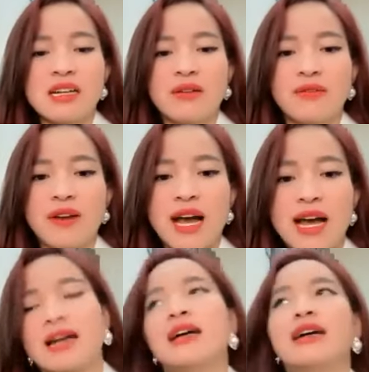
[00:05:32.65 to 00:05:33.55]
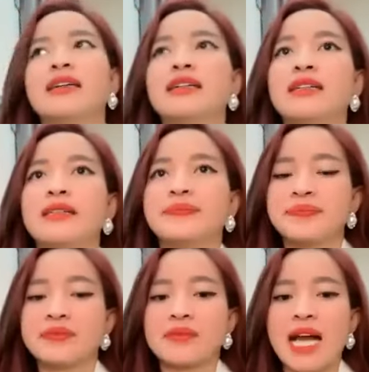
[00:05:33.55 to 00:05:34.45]
Và hả, à,
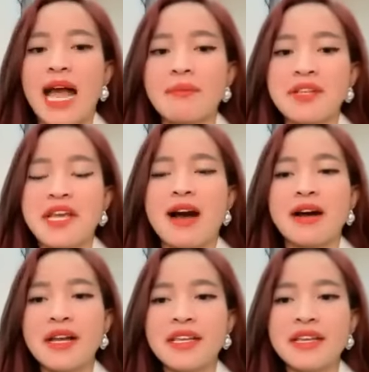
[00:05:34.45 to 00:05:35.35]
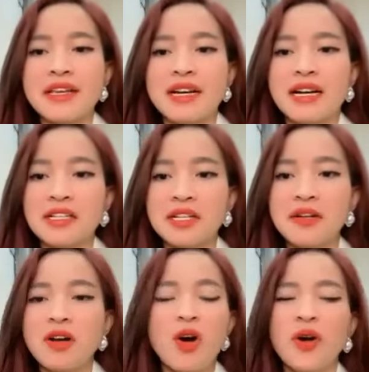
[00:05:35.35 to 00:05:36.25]
ai mà nhờ cái gì hả anh chị
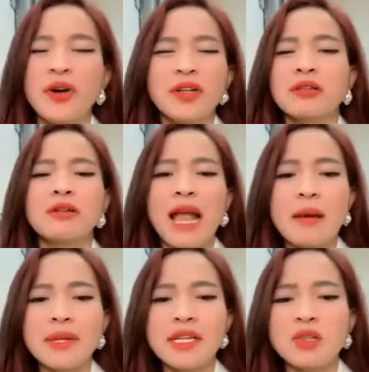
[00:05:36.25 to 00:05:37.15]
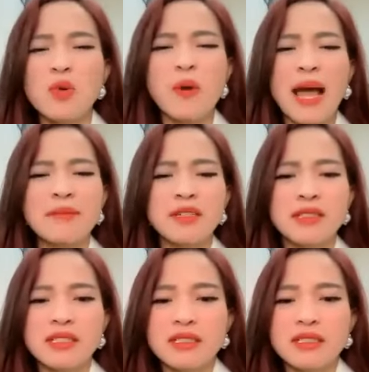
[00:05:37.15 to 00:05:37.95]
nói thôi tự làm đi, tôi không làm đâu,